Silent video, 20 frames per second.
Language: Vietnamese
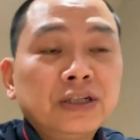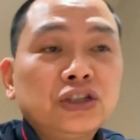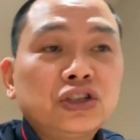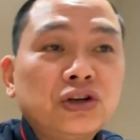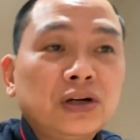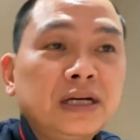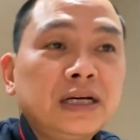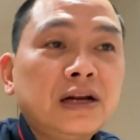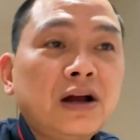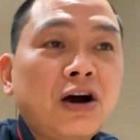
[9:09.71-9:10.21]

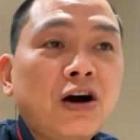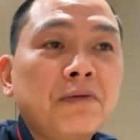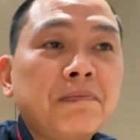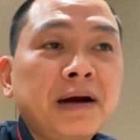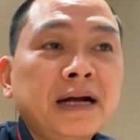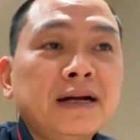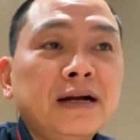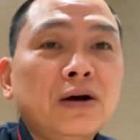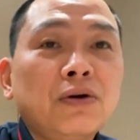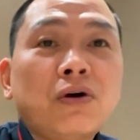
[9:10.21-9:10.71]
cho nên họ
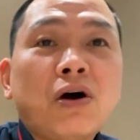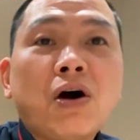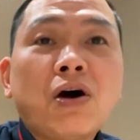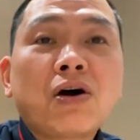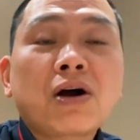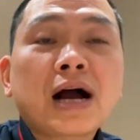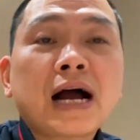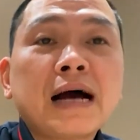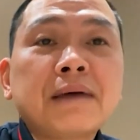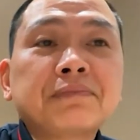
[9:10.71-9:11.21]
bắt đầu
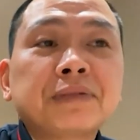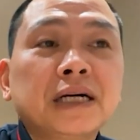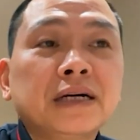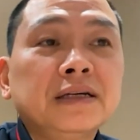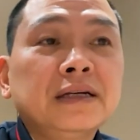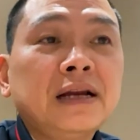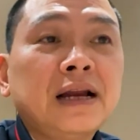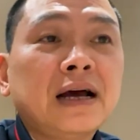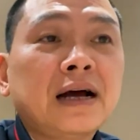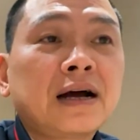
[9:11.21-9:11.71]
họ cảm
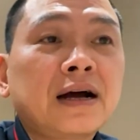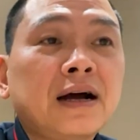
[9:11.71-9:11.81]
thấy là